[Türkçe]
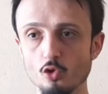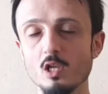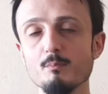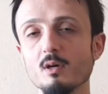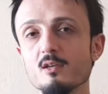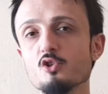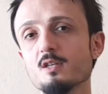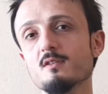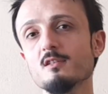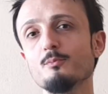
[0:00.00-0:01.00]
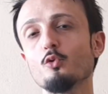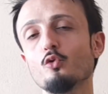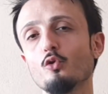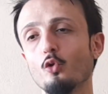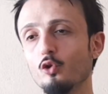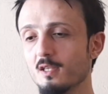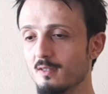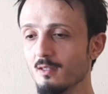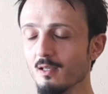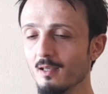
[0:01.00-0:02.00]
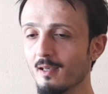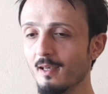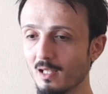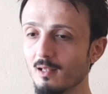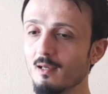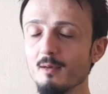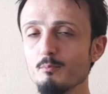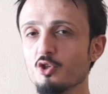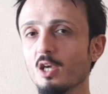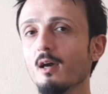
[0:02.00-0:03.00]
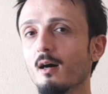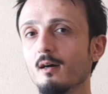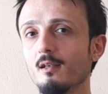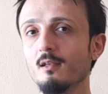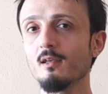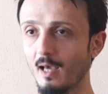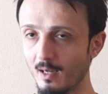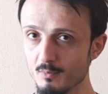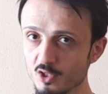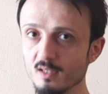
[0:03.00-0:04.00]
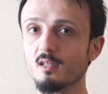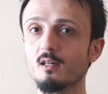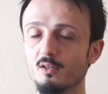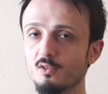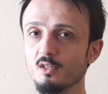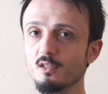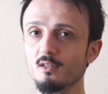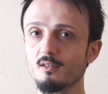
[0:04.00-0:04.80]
Şöyle bir bakınca aslında bu öylesine beklenen bir şey haline gelmişti ki artık